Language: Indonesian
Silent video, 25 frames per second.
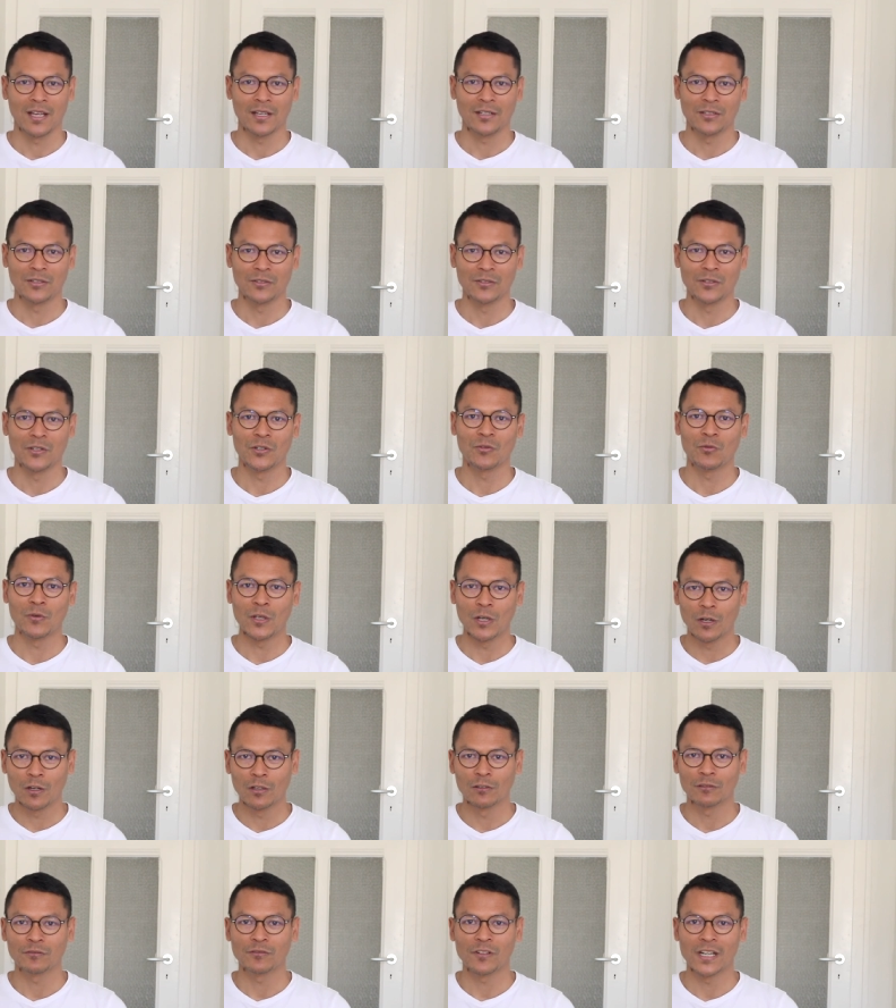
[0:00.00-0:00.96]
You know we
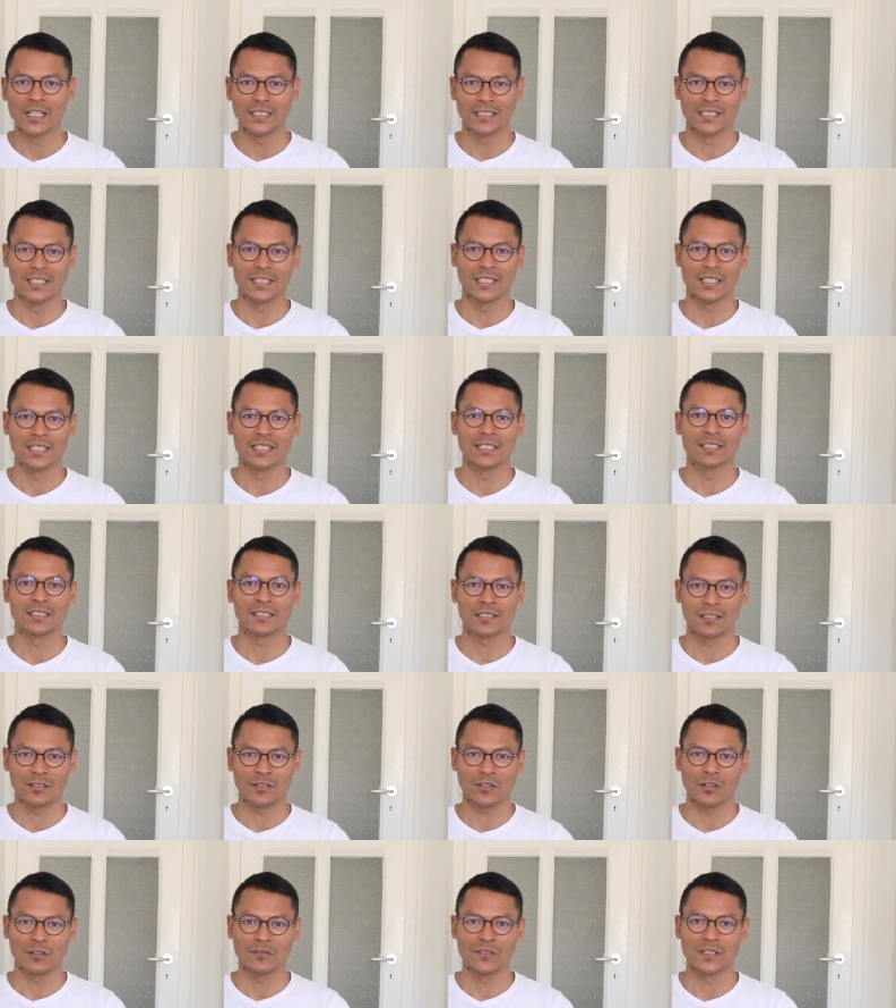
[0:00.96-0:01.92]
all fight
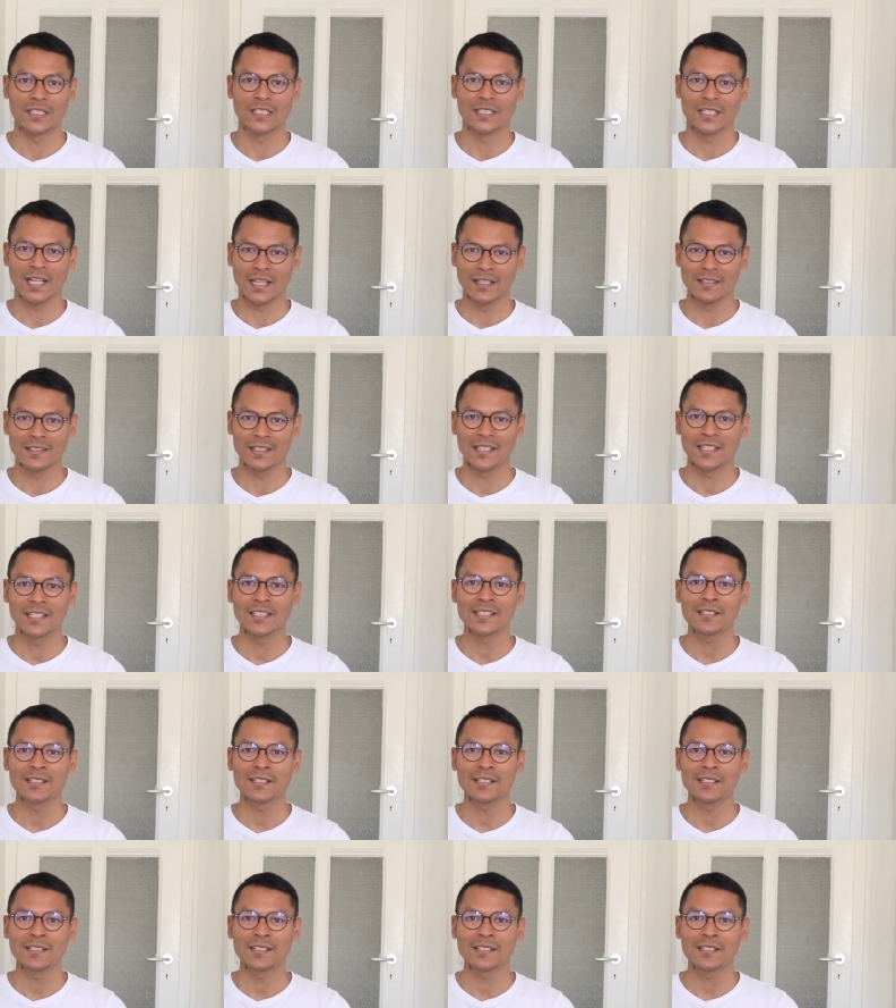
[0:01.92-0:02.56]
against COVID-19.